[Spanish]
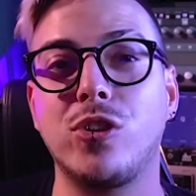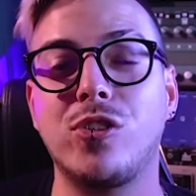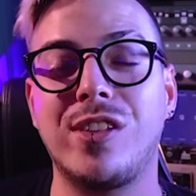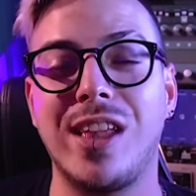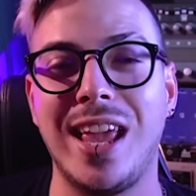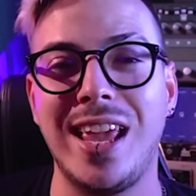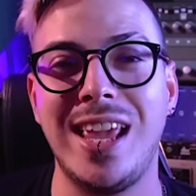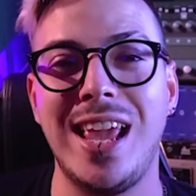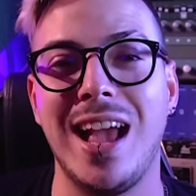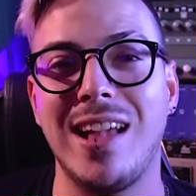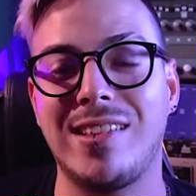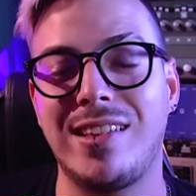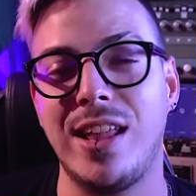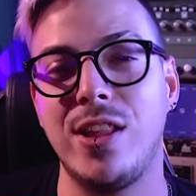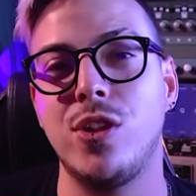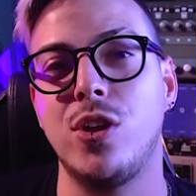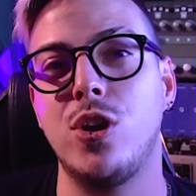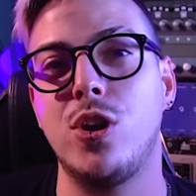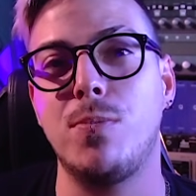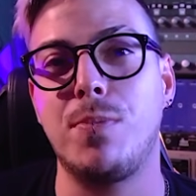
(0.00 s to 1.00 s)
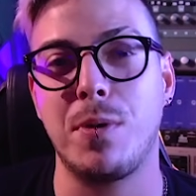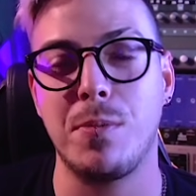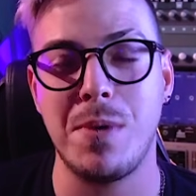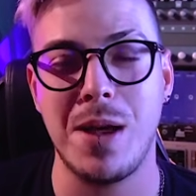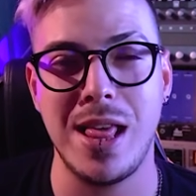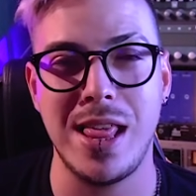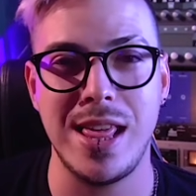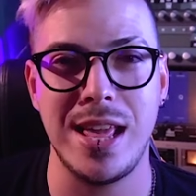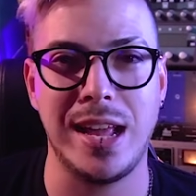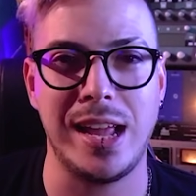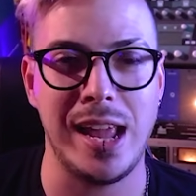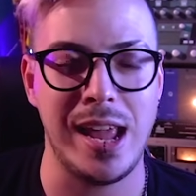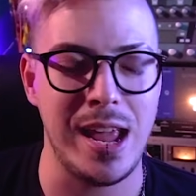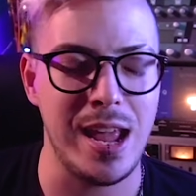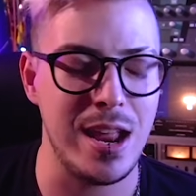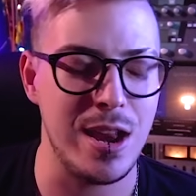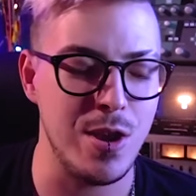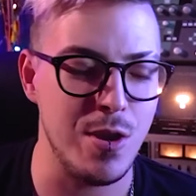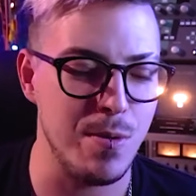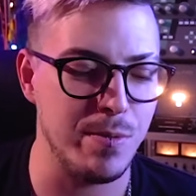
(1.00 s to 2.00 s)
yo seguía haciéndolo por más de
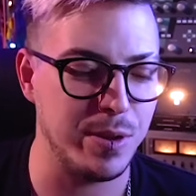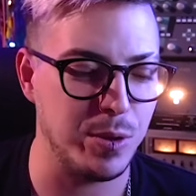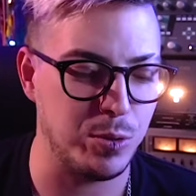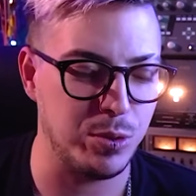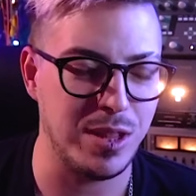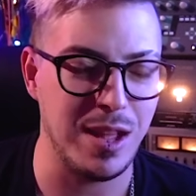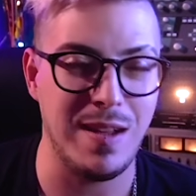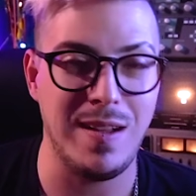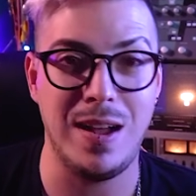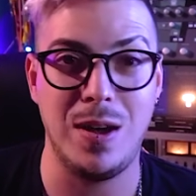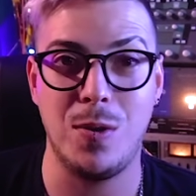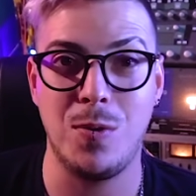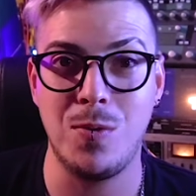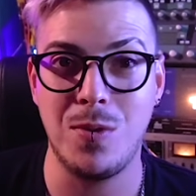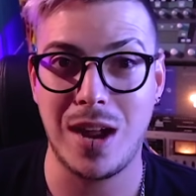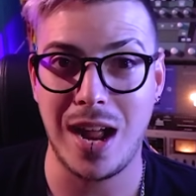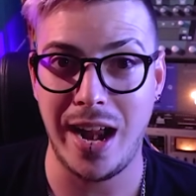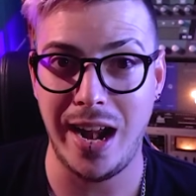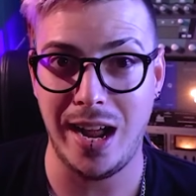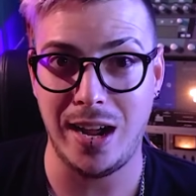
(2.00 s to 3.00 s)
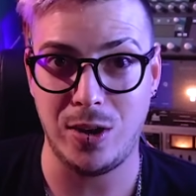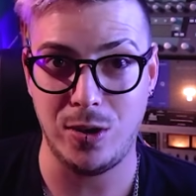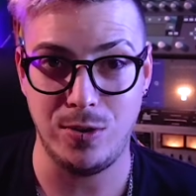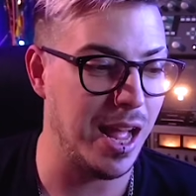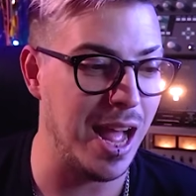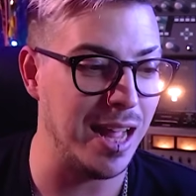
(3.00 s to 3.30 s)
que no me gustaba un carajo.